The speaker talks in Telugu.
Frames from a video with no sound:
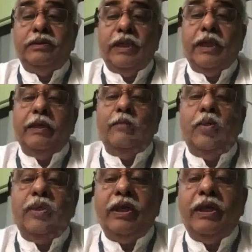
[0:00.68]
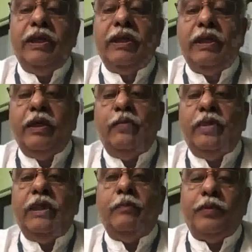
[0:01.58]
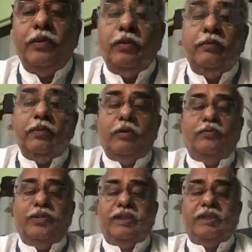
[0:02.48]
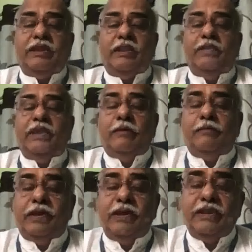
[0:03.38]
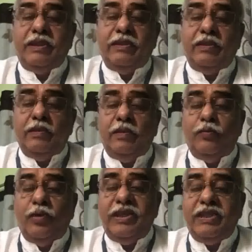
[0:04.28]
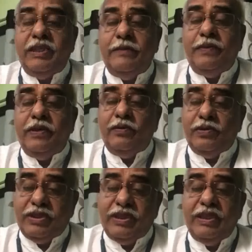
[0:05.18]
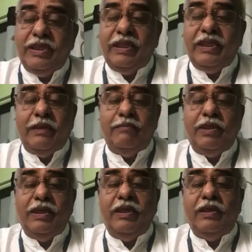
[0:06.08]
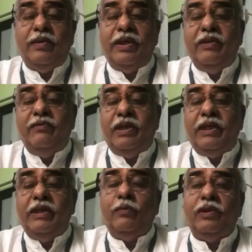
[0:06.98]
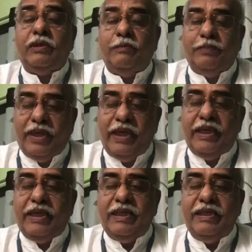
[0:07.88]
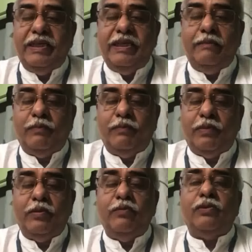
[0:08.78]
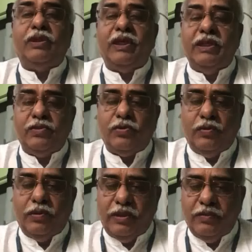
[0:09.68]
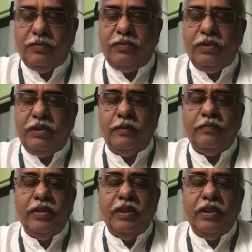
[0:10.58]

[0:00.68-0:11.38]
జగన్మోహన్ రెడ్డి రెండు వేల పంతొమ్మిదిలో విచిత్రమైన పరిస్థితుల్లో వైసీపీలో చేరి ఎమ్మెల్యేలు అయిన వారిని కొంత బ్యాగేజీని బరువును తగ్గించుకోవాలనుకుంటున్నాడు